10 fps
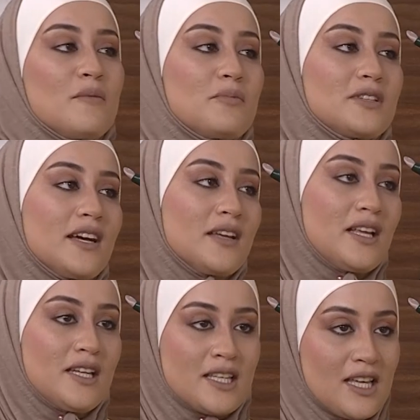بداية
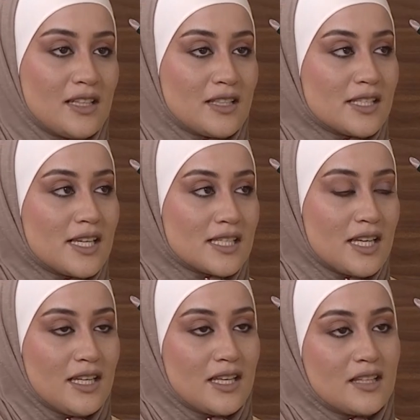نحكي عن التغذية
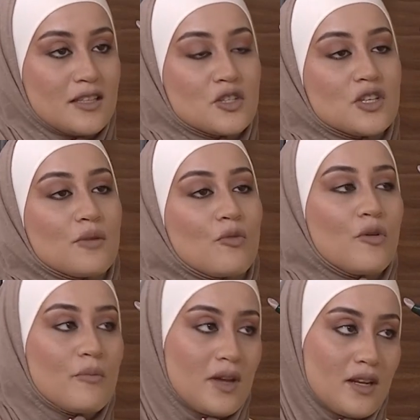الصحية قديش هي
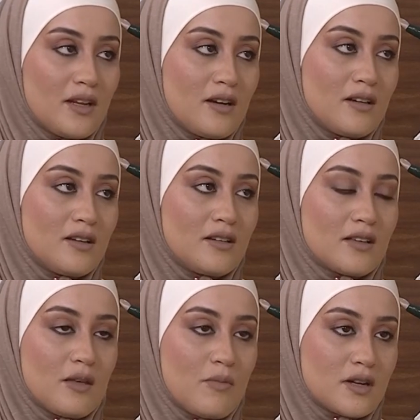مهمة
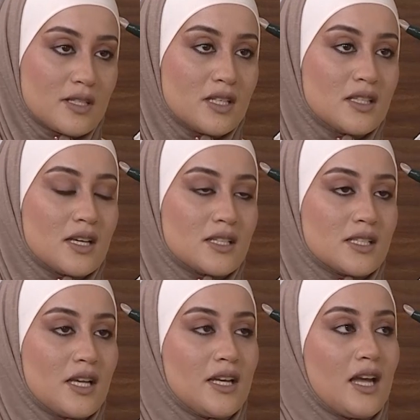لكبار السن، التغذية
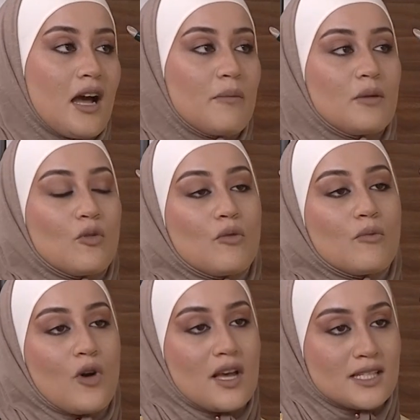الصحية عامل
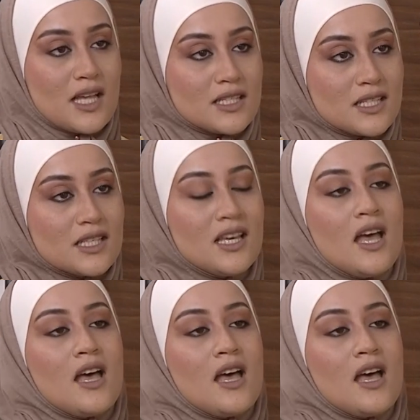مهم وأساسي